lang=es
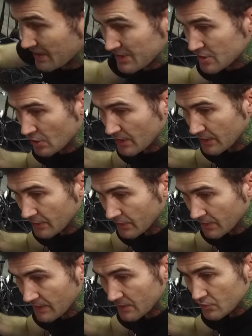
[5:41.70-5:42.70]
el
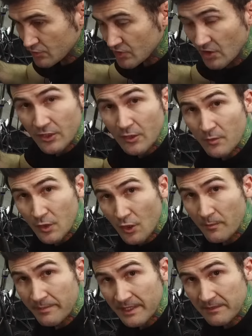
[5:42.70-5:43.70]
sonido es un sonido muy
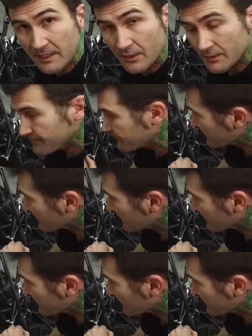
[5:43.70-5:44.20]
comprimido.